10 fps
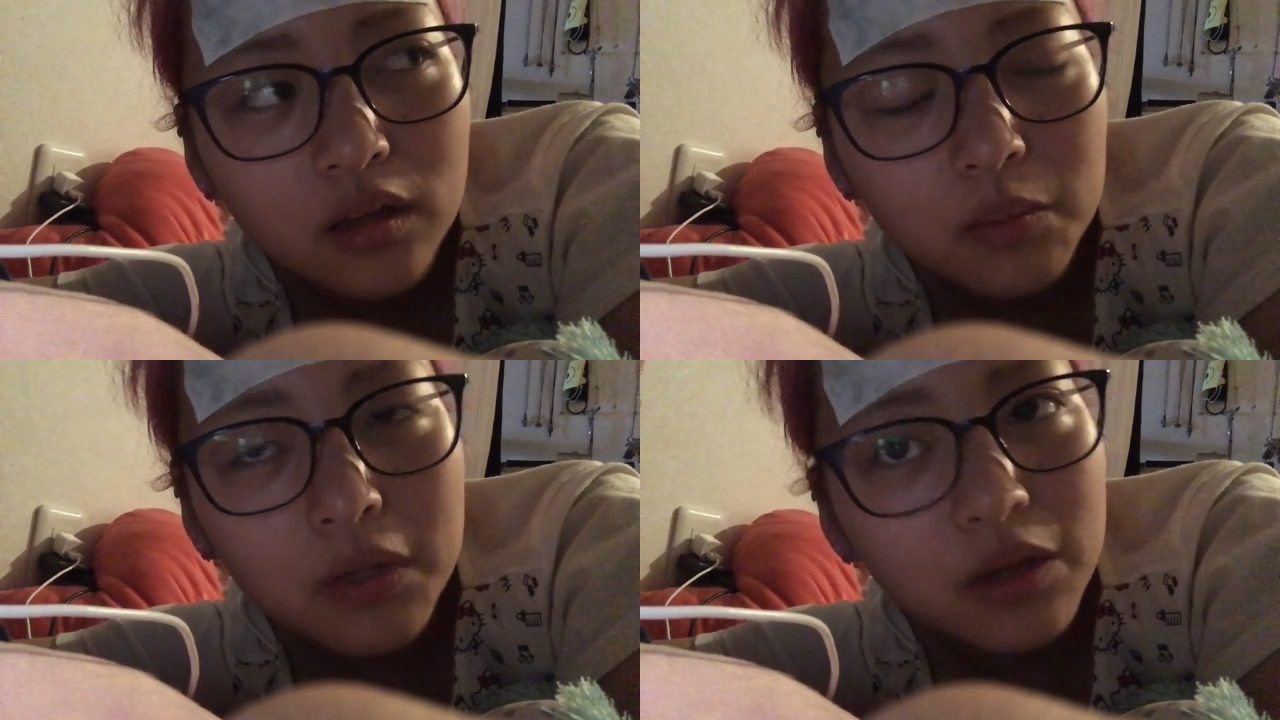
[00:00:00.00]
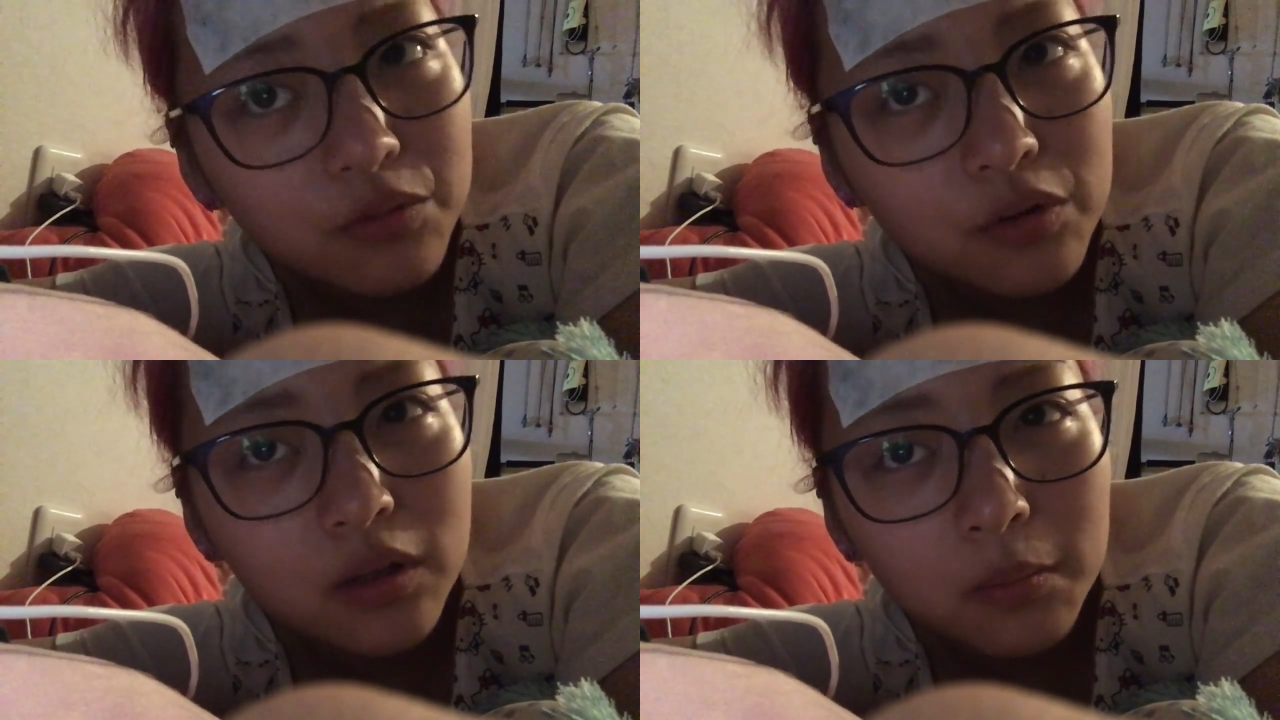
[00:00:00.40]
でも
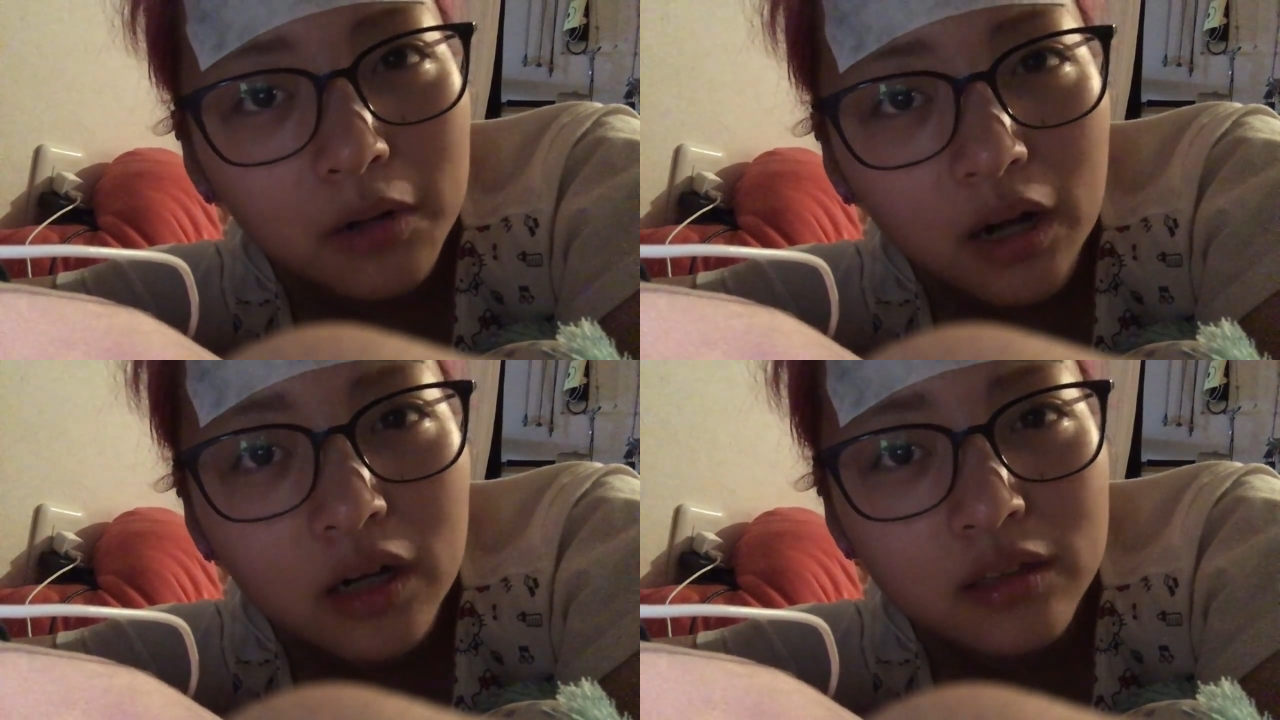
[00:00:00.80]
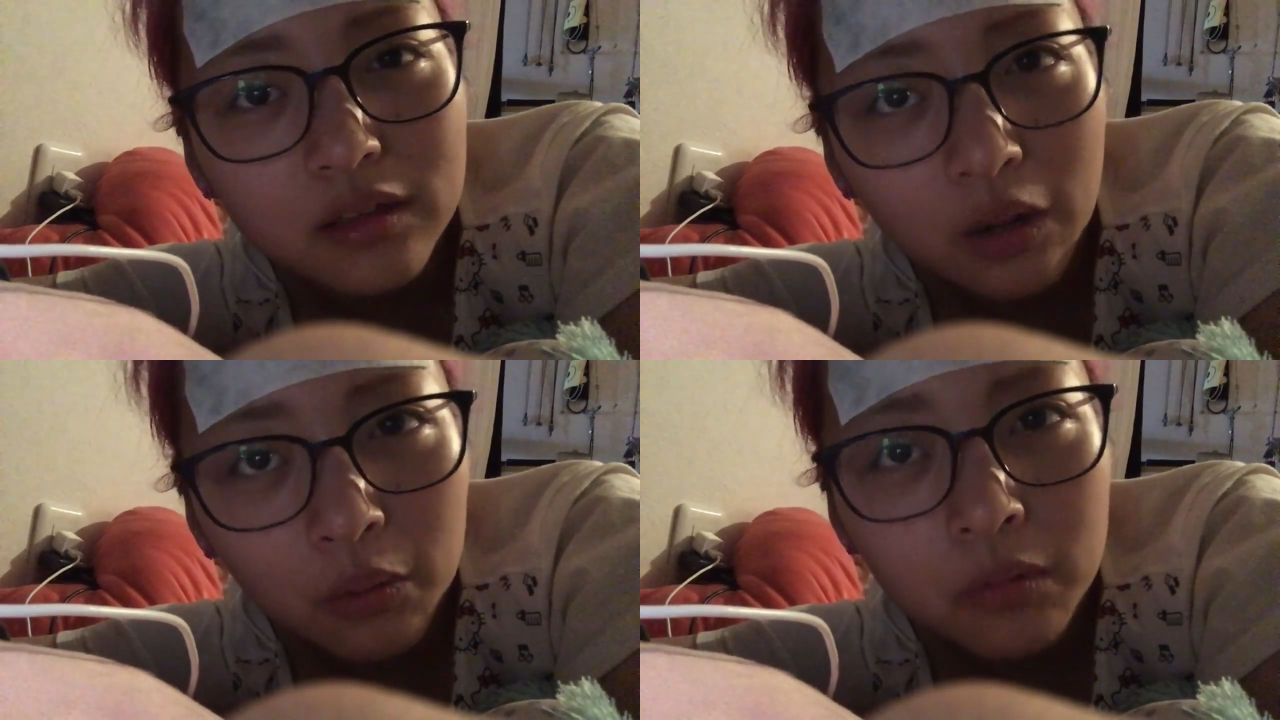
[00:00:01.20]
インフルでもなかっ
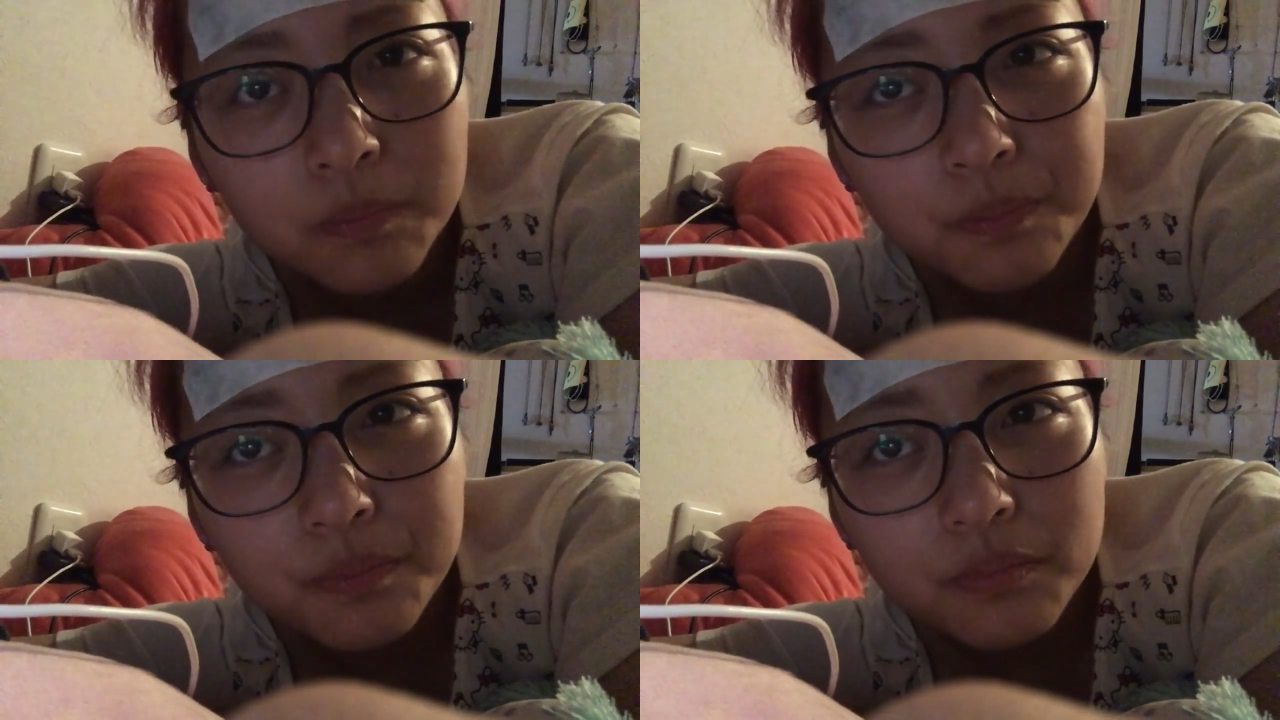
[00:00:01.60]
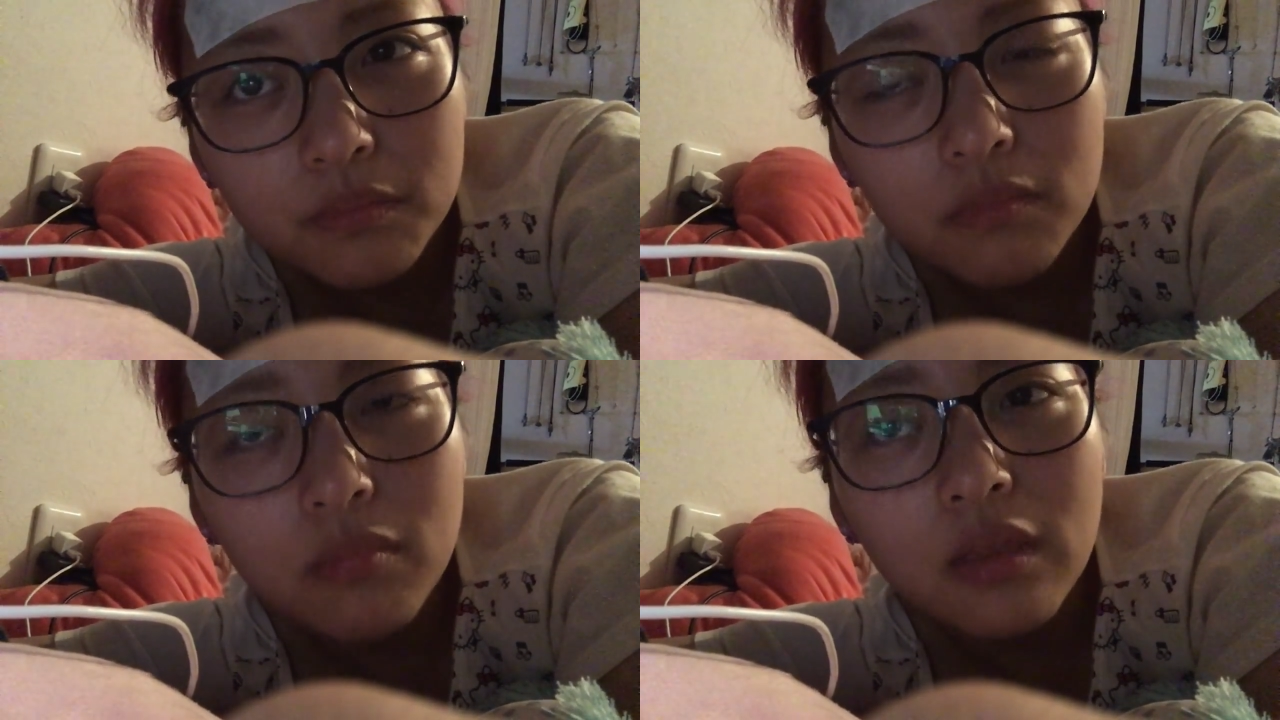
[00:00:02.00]
たの
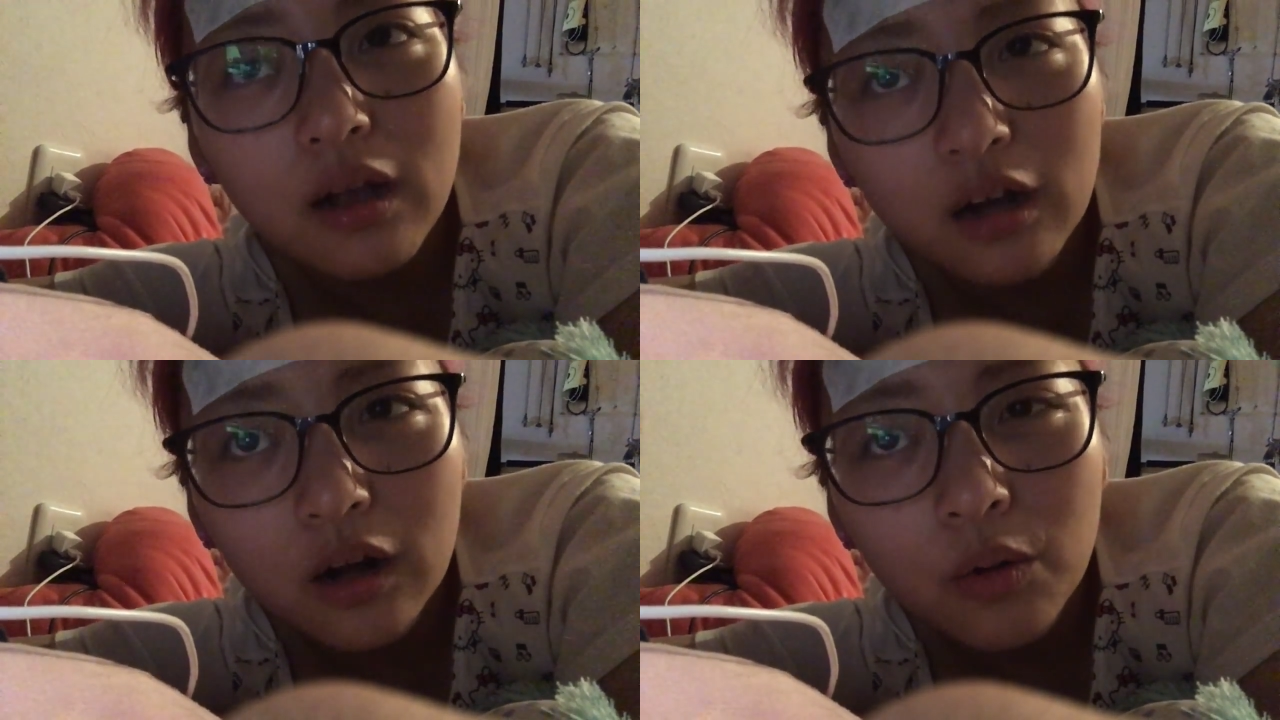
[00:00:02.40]
だから、